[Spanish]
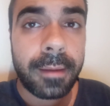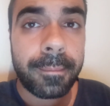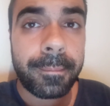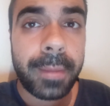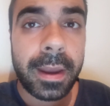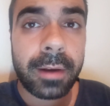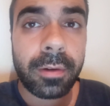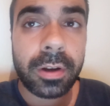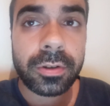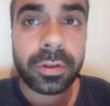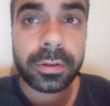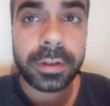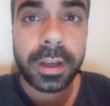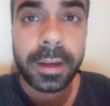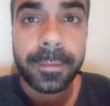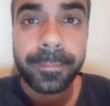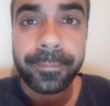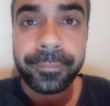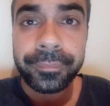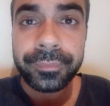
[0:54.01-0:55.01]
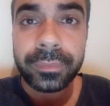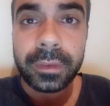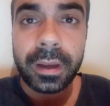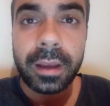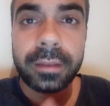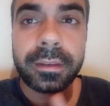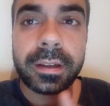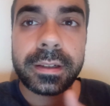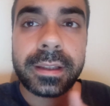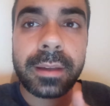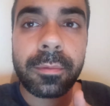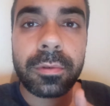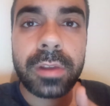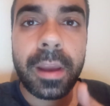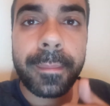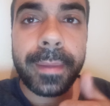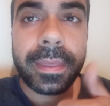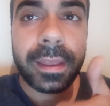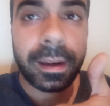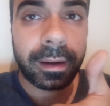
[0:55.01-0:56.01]
pero eso sí, antes te voy
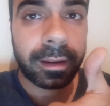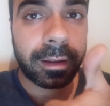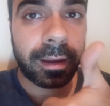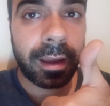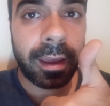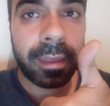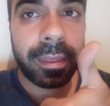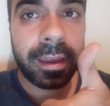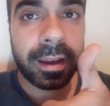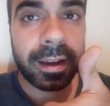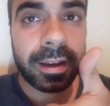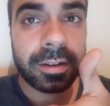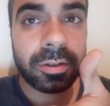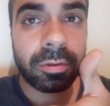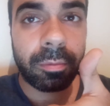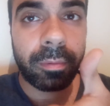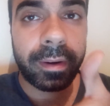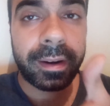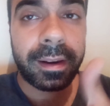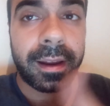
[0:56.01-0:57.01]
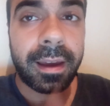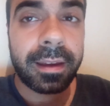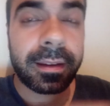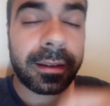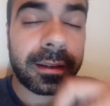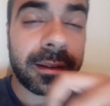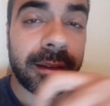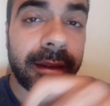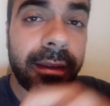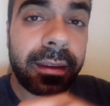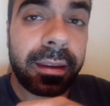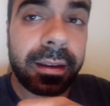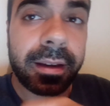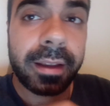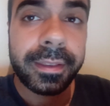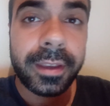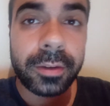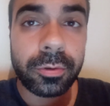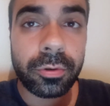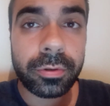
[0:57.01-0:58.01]
a pedir que dejes un buen like y que
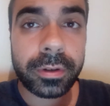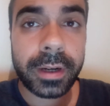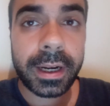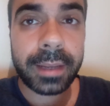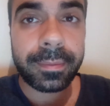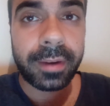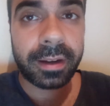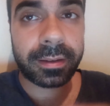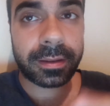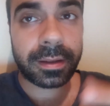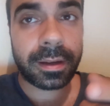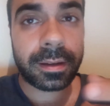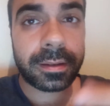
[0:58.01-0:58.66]
te suscribas,